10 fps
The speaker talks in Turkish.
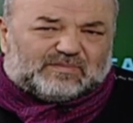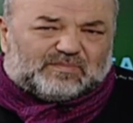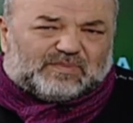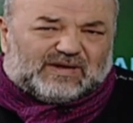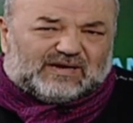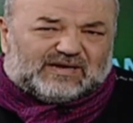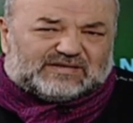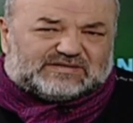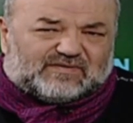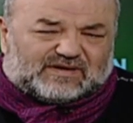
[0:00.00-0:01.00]

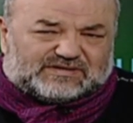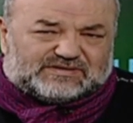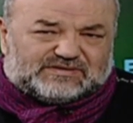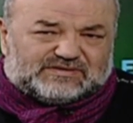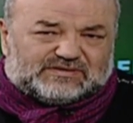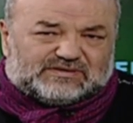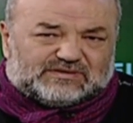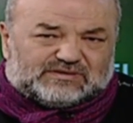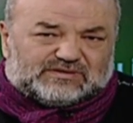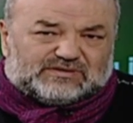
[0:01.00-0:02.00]
belgesi var.
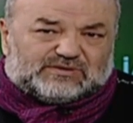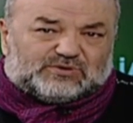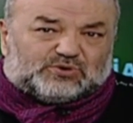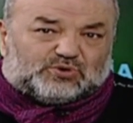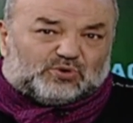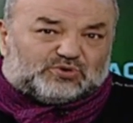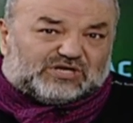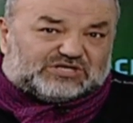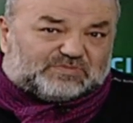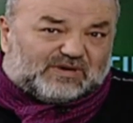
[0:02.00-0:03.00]

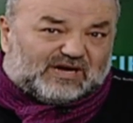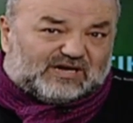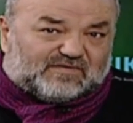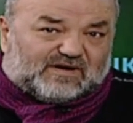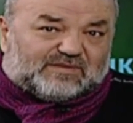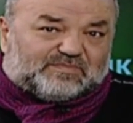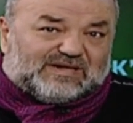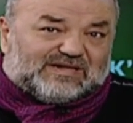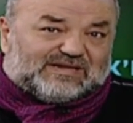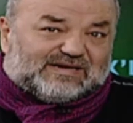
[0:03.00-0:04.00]
Sözleşmeler var,
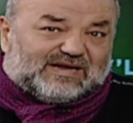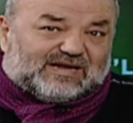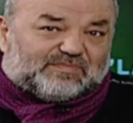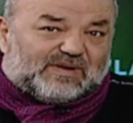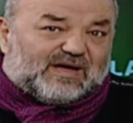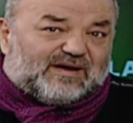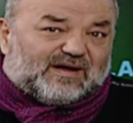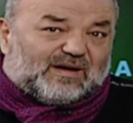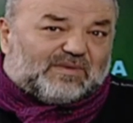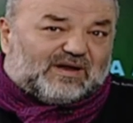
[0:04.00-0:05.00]
bildiriler,
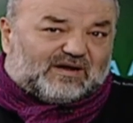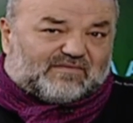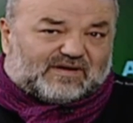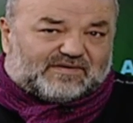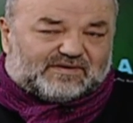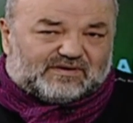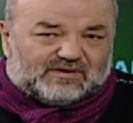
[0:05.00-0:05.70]
beyannameler var.